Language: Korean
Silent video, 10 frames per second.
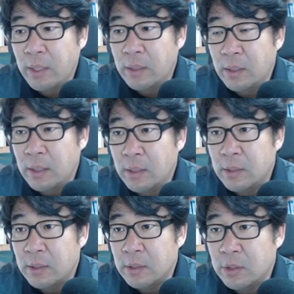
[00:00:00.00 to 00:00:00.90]
예를
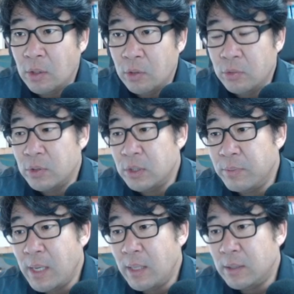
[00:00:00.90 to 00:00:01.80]
들어서 저도
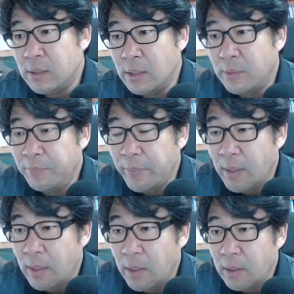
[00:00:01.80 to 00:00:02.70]
그렇지만 이제
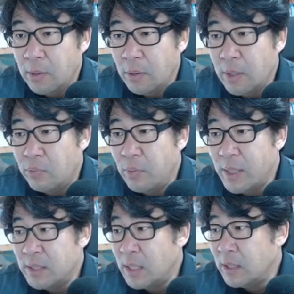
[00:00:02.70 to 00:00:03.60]
여기에
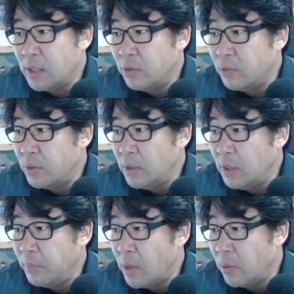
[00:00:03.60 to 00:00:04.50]
물바지 하는 이유는
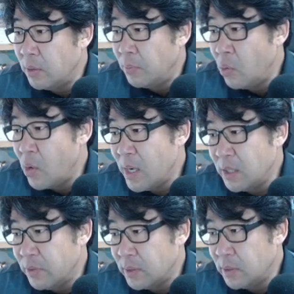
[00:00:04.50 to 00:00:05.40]
이 벽을
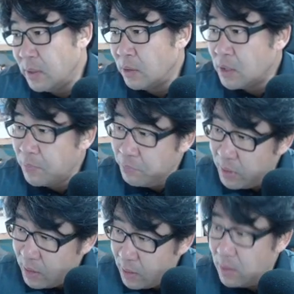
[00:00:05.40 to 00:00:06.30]
보호하기 위해서. 근데
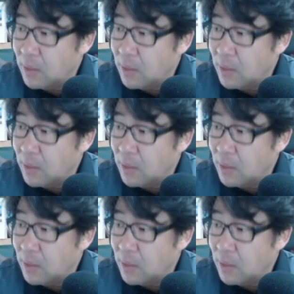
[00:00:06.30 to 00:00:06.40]
어차피